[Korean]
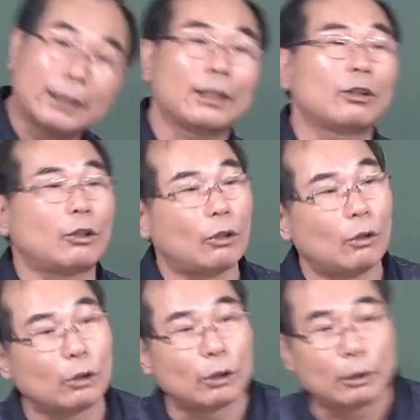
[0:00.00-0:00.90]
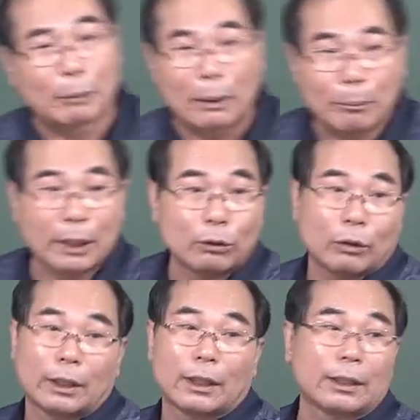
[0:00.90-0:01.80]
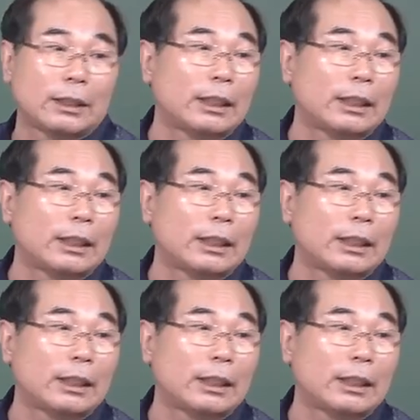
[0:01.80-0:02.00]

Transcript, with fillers: 갖다 거기 맹파 이론에다가